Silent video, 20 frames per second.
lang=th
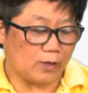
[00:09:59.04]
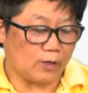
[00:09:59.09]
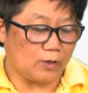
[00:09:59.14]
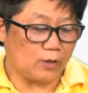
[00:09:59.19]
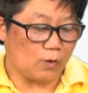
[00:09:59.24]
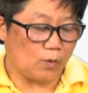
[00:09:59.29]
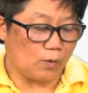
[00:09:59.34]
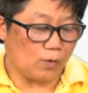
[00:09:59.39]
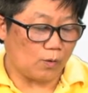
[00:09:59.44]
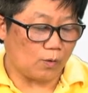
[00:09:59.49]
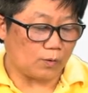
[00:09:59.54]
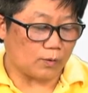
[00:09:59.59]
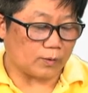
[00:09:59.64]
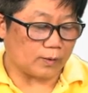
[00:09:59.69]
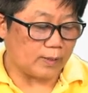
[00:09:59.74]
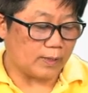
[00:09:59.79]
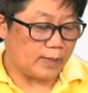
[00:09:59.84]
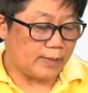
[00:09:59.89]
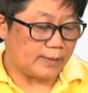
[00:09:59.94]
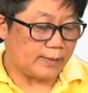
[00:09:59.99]
น้อยลง
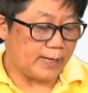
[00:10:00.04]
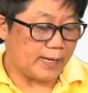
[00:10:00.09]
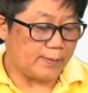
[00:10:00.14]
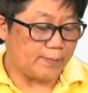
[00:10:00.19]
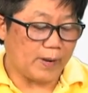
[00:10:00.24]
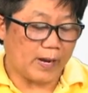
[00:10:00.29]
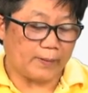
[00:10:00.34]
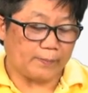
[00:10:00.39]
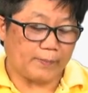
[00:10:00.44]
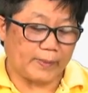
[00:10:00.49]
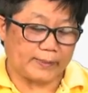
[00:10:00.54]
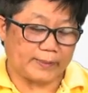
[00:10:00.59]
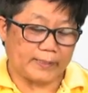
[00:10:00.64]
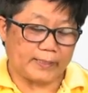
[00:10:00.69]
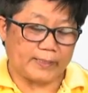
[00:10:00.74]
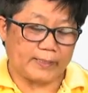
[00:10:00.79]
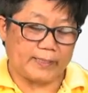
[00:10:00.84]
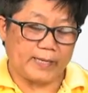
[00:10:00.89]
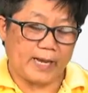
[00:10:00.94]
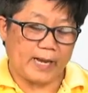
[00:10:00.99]
ในบางปฏิ
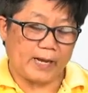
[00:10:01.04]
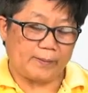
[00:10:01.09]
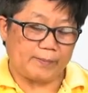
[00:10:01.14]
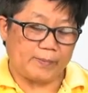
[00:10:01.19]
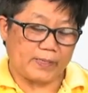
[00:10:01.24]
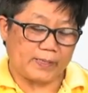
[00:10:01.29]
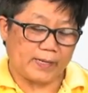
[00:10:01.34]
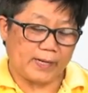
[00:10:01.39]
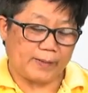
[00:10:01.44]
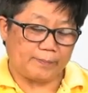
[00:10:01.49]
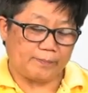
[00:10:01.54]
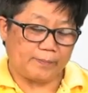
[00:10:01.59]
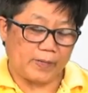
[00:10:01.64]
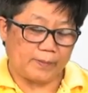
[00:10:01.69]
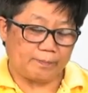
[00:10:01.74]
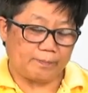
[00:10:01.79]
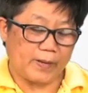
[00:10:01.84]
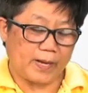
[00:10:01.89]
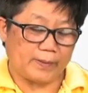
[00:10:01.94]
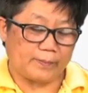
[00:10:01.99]
กิริยามีการเปลี่
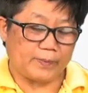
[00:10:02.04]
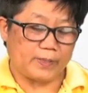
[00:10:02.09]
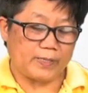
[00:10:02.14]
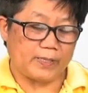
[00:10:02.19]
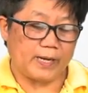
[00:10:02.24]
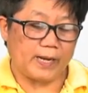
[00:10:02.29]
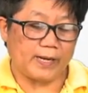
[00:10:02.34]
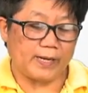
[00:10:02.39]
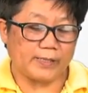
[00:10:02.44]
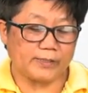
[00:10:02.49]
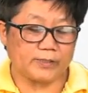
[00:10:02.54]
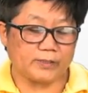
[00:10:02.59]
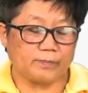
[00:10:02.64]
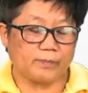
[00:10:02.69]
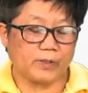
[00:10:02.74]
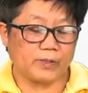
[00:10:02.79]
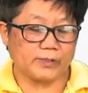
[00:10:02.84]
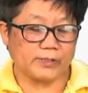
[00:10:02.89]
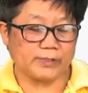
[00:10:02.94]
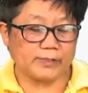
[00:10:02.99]
ยนแปลง pH
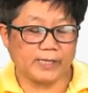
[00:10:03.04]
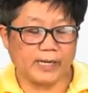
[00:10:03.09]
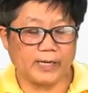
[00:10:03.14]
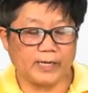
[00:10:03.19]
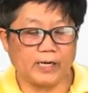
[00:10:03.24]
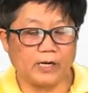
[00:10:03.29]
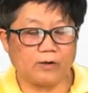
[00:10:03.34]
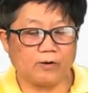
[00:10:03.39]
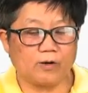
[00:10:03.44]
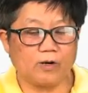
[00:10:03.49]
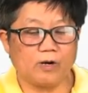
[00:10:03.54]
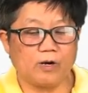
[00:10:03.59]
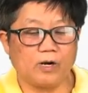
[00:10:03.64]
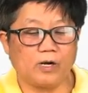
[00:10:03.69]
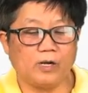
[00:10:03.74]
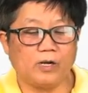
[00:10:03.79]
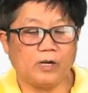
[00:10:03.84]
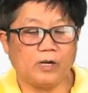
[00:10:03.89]
เพราะฉะนั้นเราก็